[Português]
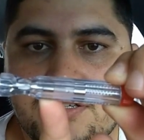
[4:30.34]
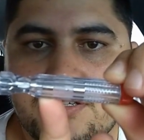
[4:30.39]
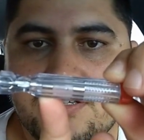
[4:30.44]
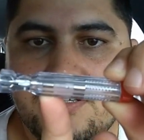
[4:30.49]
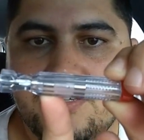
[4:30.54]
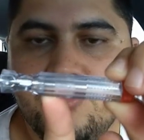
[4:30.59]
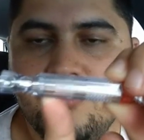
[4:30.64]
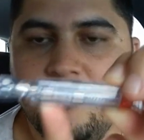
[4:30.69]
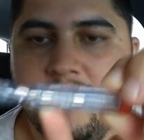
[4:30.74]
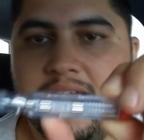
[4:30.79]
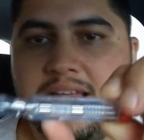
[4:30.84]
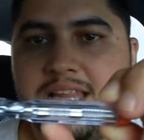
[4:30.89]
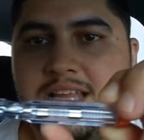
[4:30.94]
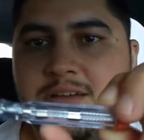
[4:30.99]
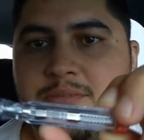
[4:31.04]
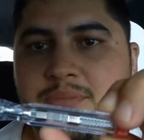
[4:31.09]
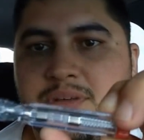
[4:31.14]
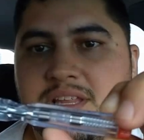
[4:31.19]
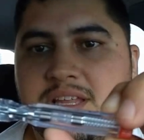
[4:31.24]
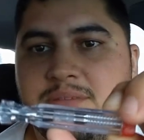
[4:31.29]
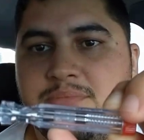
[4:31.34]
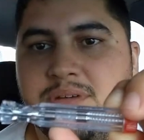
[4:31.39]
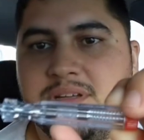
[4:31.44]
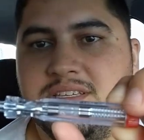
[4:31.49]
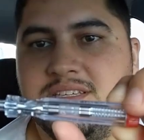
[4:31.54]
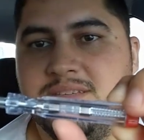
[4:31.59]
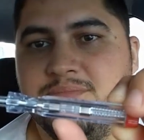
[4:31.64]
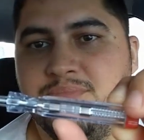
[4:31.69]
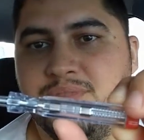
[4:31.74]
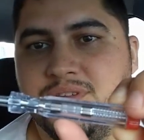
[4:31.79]
E uma lâmpada para
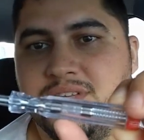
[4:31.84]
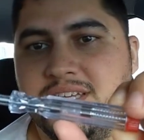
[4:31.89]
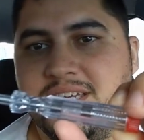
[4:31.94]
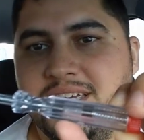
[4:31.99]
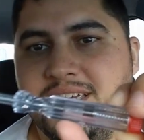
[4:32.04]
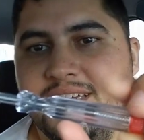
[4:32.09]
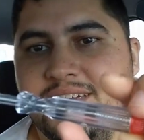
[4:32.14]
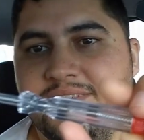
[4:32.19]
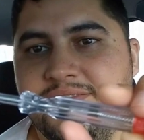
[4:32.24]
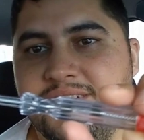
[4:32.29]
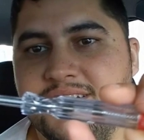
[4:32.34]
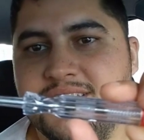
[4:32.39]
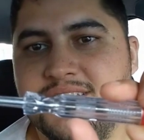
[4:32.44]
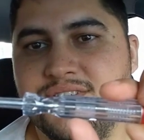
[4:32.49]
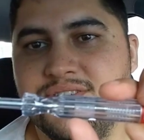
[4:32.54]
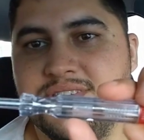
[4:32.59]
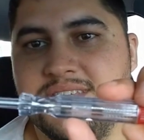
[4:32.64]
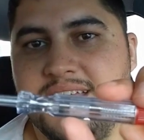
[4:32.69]
te poder fazer os